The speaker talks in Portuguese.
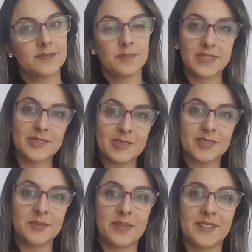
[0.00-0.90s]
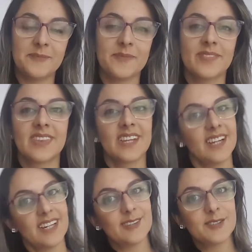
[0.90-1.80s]
Pessoal, tudo bem?
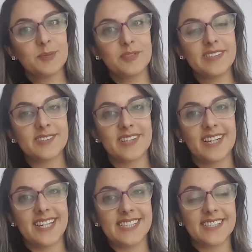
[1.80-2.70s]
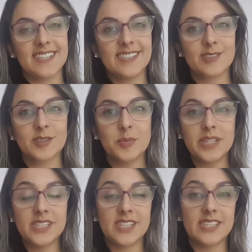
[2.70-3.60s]
Eu sou a professora Etna, e eu é sou
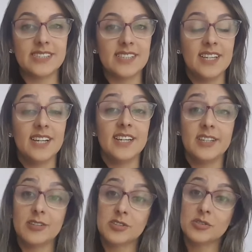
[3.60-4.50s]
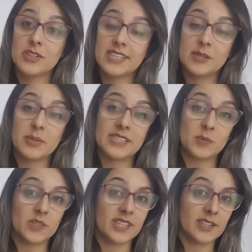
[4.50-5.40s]
Matize e hoje eu tô aqui para
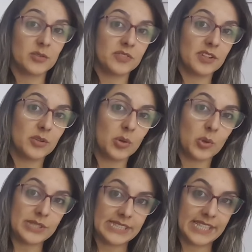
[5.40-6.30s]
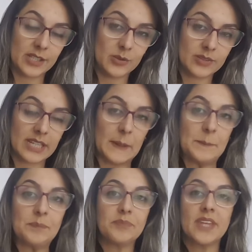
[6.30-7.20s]
responder a dúvida do Rodrigo,
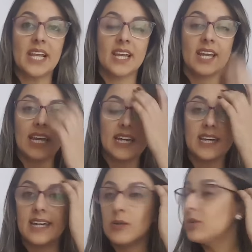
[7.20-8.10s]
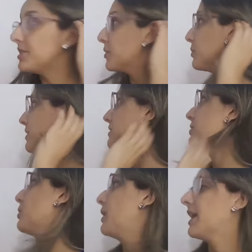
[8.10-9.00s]
tá? É, o Rodrigo me
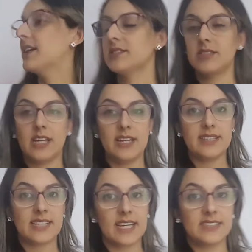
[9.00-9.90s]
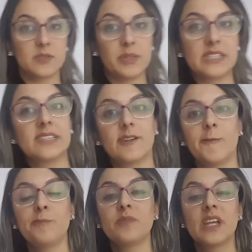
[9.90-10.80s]
perguntou como é que racionaliza aquela
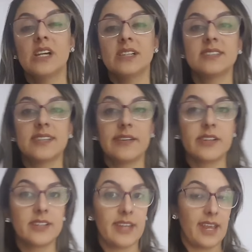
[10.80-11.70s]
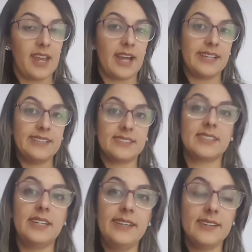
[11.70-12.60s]
expressão, sendo que tem raiz
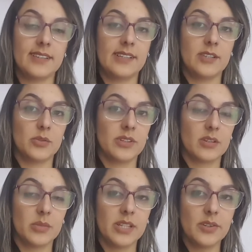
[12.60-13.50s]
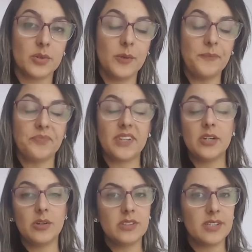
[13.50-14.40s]
quinta ali no denominador,
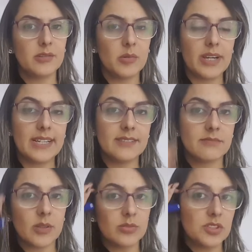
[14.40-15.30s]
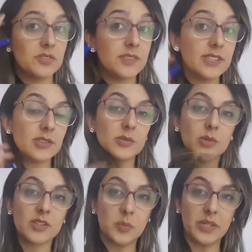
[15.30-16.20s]
e o Rodrigo não é tão difícil
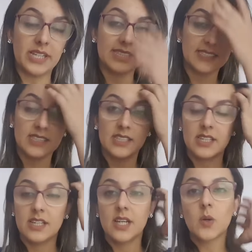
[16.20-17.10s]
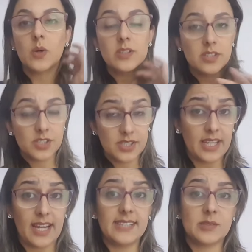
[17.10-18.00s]
quanto parece. Quando a gente
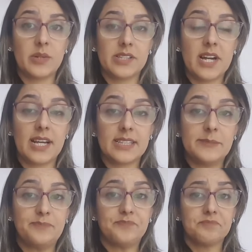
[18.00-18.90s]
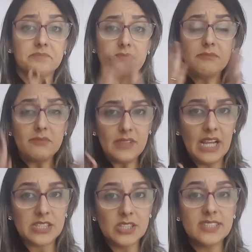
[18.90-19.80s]
tem raiz quadrada,
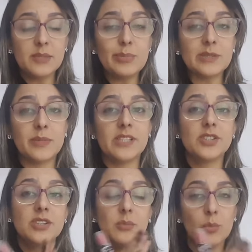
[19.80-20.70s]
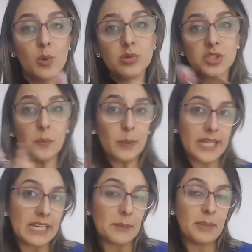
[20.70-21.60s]
a gente simplesmente
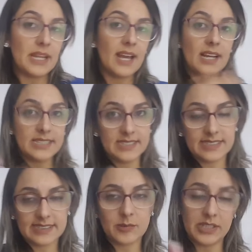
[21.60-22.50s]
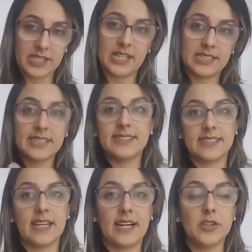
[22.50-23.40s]
multiplica pela raiz quadrada que
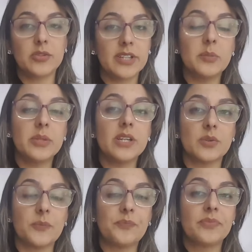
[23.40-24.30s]
está no denominador.